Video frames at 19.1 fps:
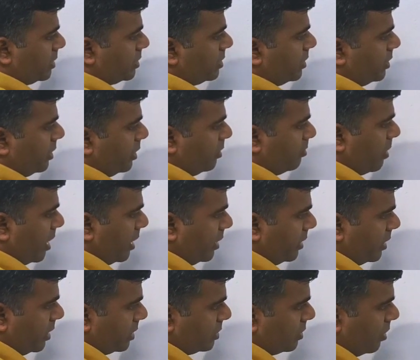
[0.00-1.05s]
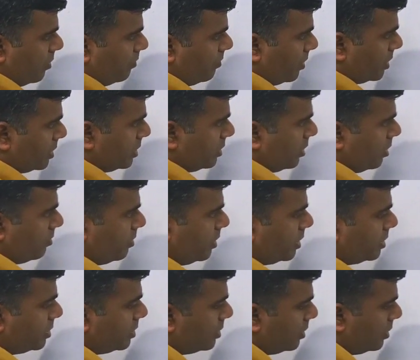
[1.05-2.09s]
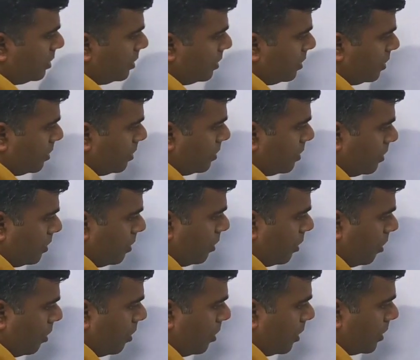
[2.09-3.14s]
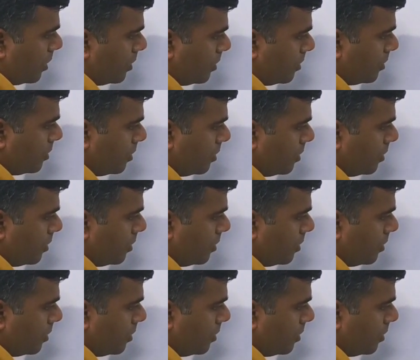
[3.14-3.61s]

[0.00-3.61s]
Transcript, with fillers: एक्स डी बाई डी एक्स ऑफ फंक्शन ऑफ एक्स log